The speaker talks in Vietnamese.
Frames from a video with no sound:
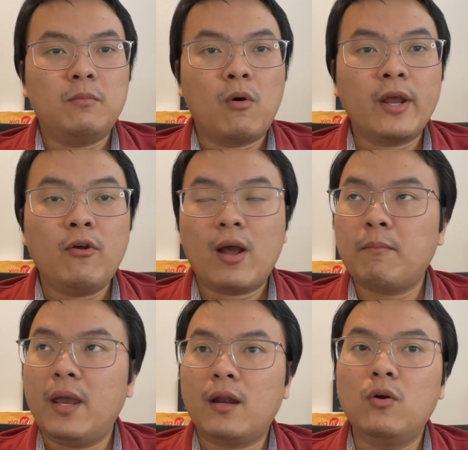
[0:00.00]
Một cái điều
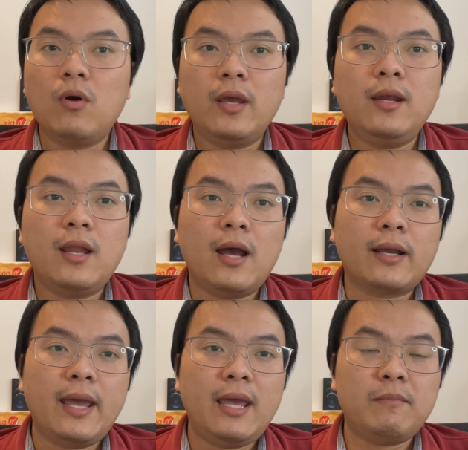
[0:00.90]
đặc biệt lưu ý là
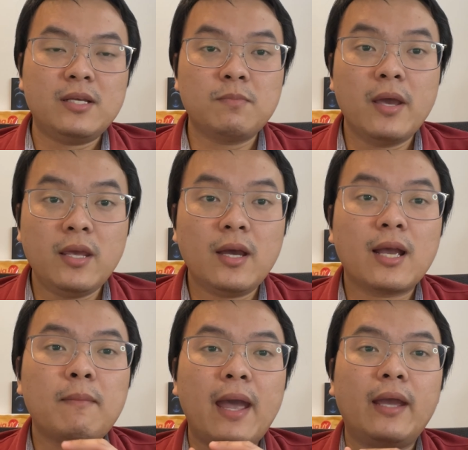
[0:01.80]
cái em ét pê á,
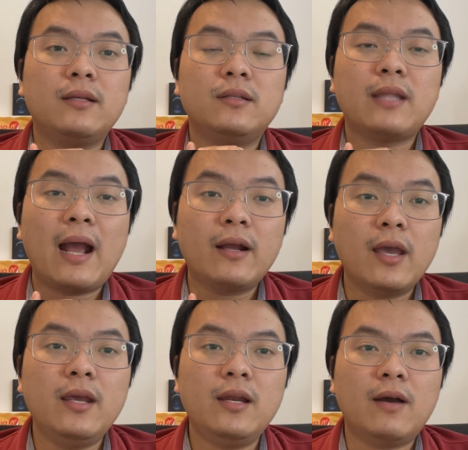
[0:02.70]
các bạn đăng
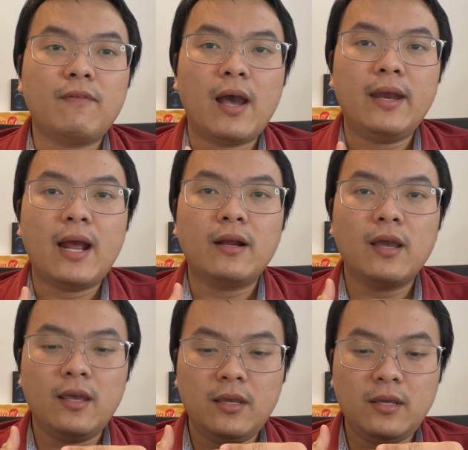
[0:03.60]
ký là phải đăng
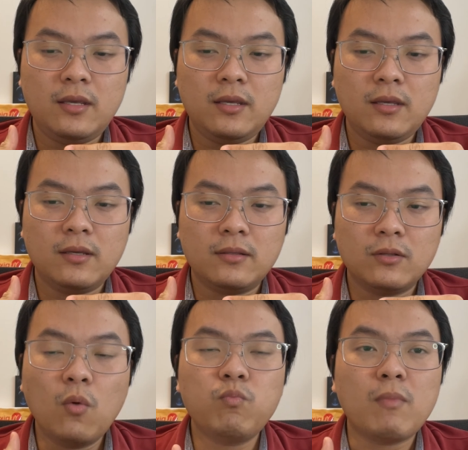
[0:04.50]
ký
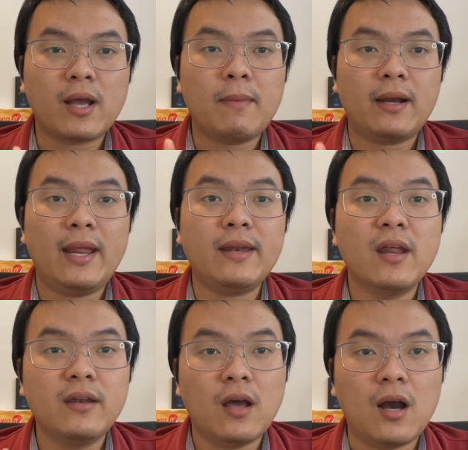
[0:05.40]
lúc mà các bạn
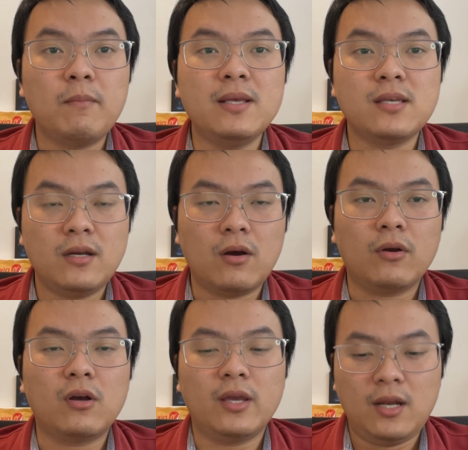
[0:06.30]
landing ở bê xê
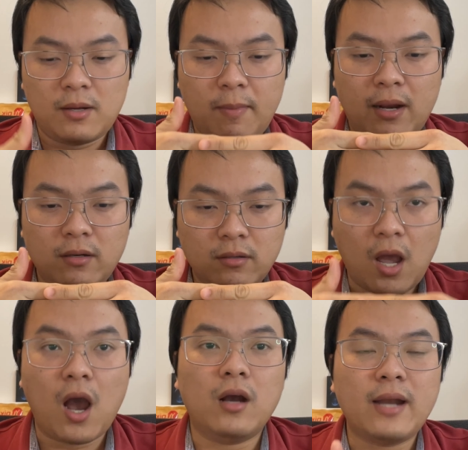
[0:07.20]
rồi, có nghĩa là các bạn
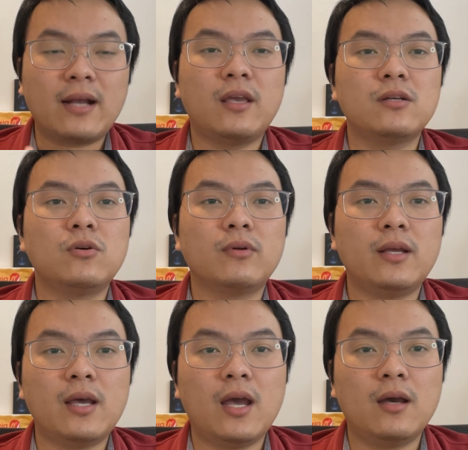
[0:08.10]
ở đặt chân xuống
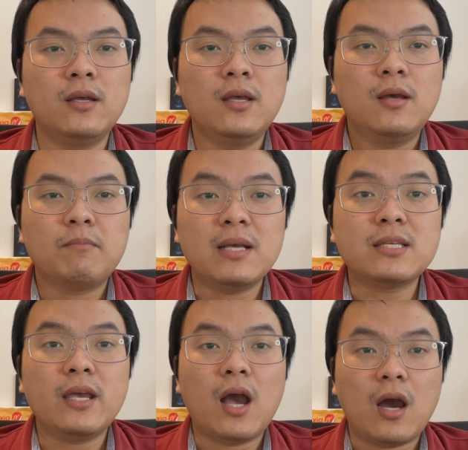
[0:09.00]
à, bê
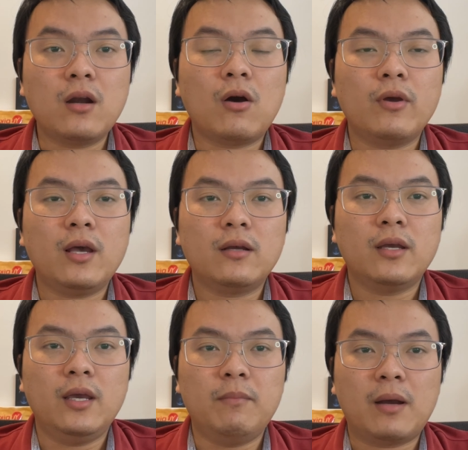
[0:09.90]
xê ở rồi á,
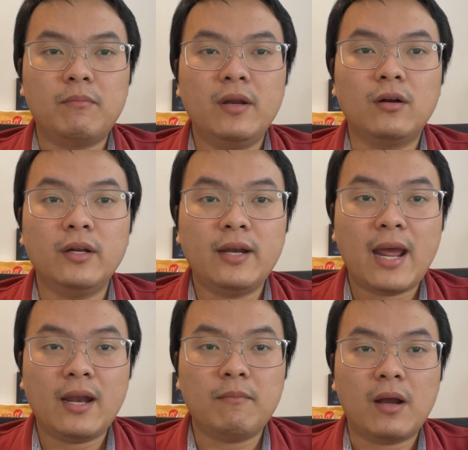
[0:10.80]
thì bạn mới được đi
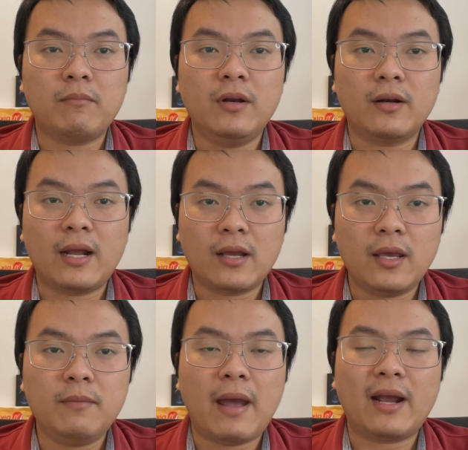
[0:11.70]
ra, bạn mới được đăng
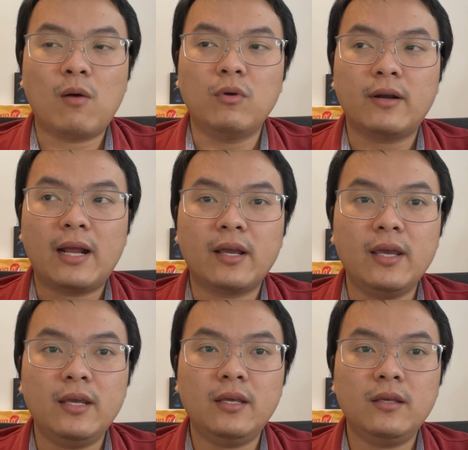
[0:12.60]
ký. Bạn không được đăng
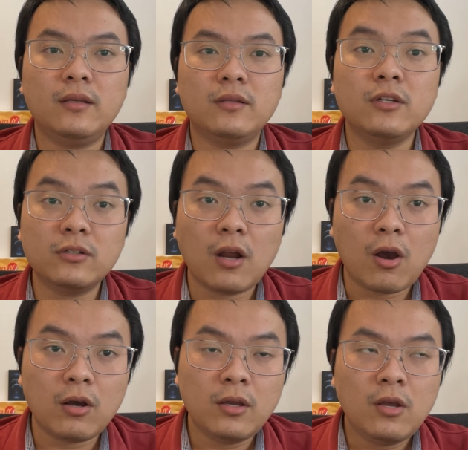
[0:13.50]
ký trước
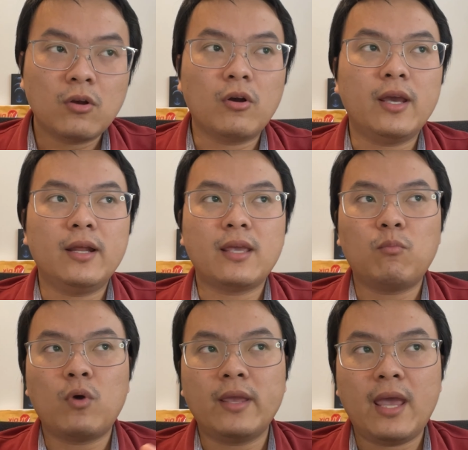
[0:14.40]
đó, có nghĩa là
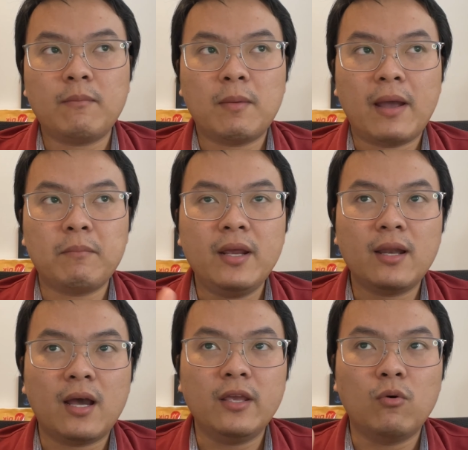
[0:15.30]
trong thời gian mà bạn biết
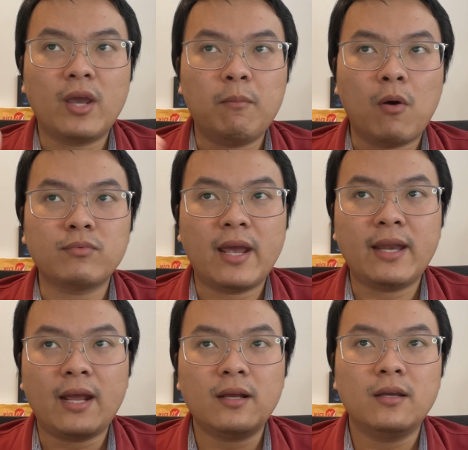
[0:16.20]
là ví dụ ngày một tây
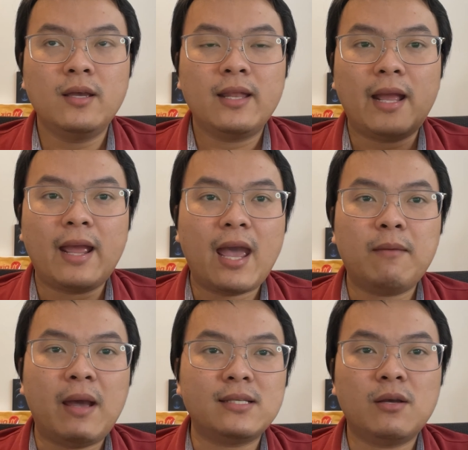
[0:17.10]
tháng tháng
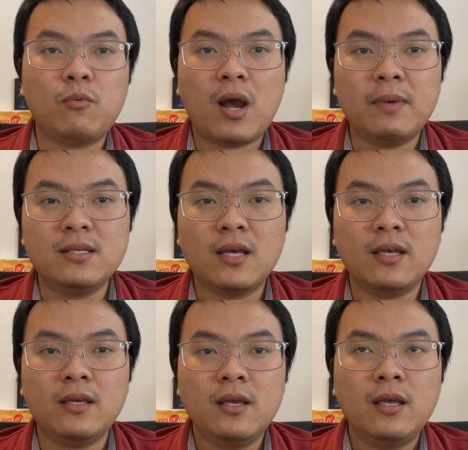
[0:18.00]
hai bạn sẽ qua bê
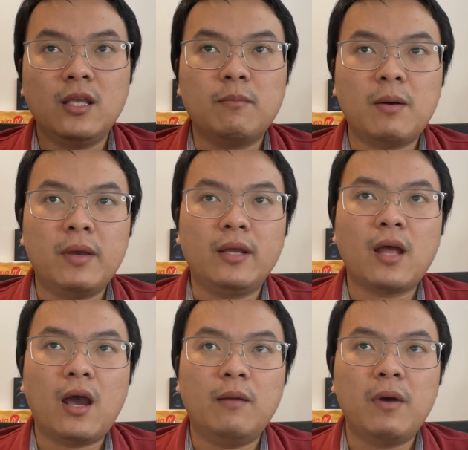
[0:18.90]
xê, nhưng mà hiện
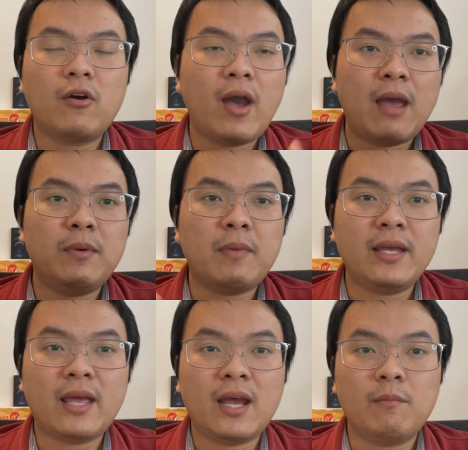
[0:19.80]
thời mới có hai mươi
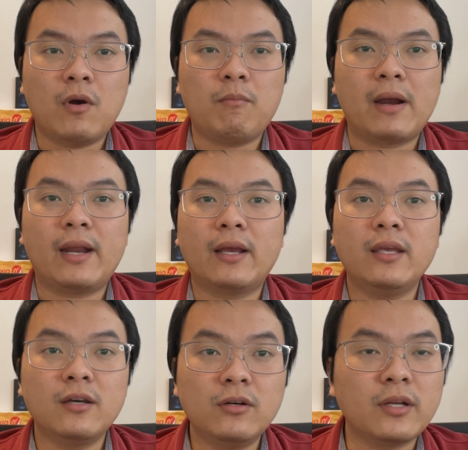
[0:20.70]
mấy tây tháng một bạn đăng
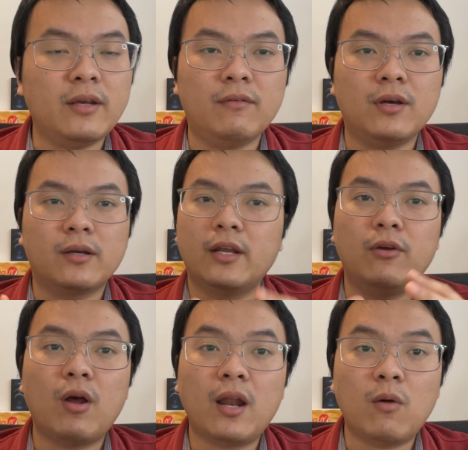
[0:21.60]
ký trước thì cái
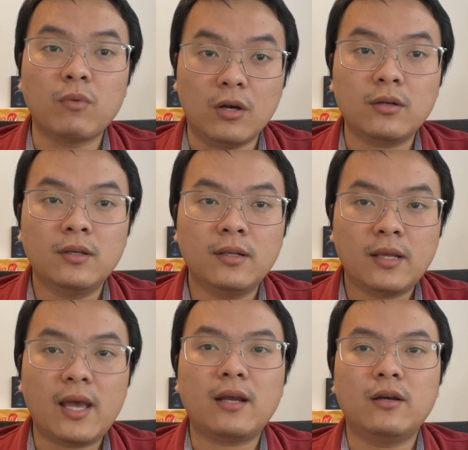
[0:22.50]
điều đó là không được
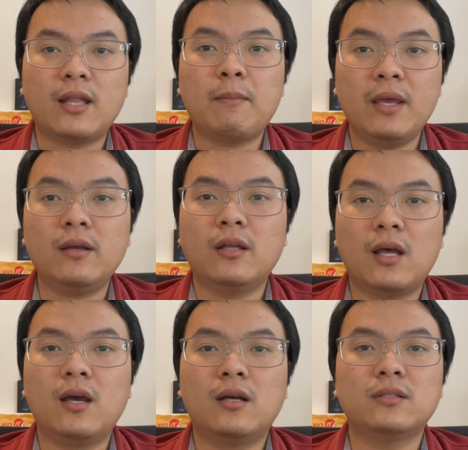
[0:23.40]
ha, người ta biết người
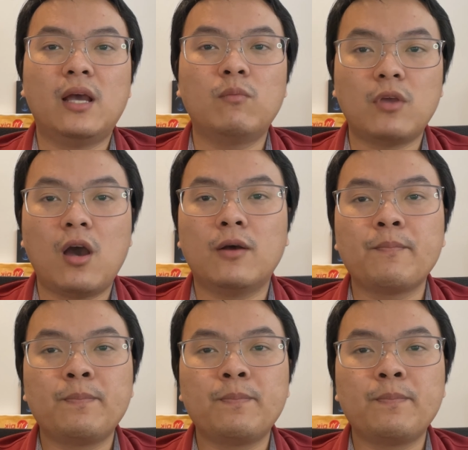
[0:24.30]
ta sẽ không cho.